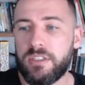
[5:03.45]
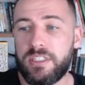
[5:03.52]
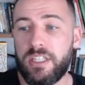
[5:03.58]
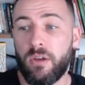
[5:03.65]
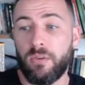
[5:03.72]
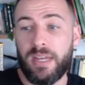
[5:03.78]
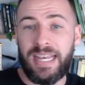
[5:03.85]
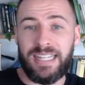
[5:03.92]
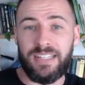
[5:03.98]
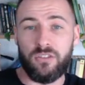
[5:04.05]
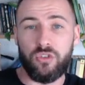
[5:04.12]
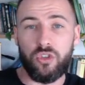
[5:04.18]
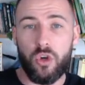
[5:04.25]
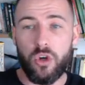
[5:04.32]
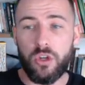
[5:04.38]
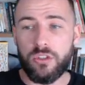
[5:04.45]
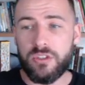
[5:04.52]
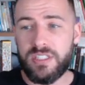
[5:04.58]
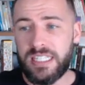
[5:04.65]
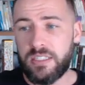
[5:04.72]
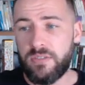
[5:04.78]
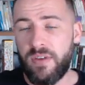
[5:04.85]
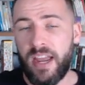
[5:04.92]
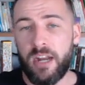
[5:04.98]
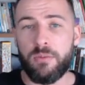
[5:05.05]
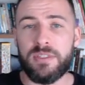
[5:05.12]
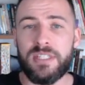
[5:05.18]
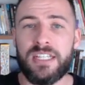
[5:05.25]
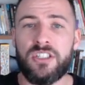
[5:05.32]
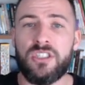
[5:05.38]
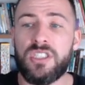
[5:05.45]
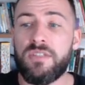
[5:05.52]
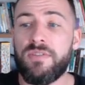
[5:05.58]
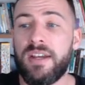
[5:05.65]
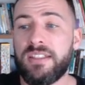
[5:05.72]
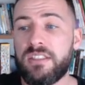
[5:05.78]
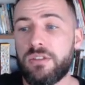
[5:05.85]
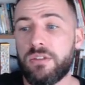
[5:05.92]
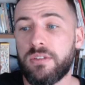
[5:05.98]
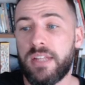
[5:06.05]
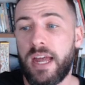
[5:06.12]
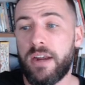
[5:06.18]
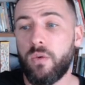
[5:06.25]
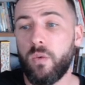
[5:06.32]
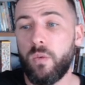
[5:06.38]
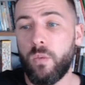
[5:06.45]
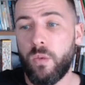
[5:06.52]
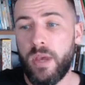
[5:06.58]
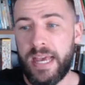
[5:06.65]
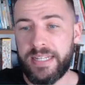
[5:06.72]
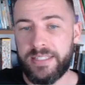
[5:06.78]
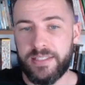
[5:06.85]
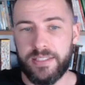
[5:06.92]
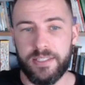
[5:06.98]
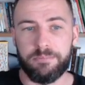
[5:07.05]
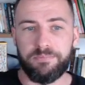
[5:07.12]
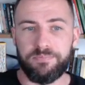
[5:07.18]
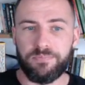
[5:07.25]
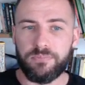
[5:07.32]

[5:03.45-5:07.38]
Então, em todos esses verbos a gente vai adicionar um S.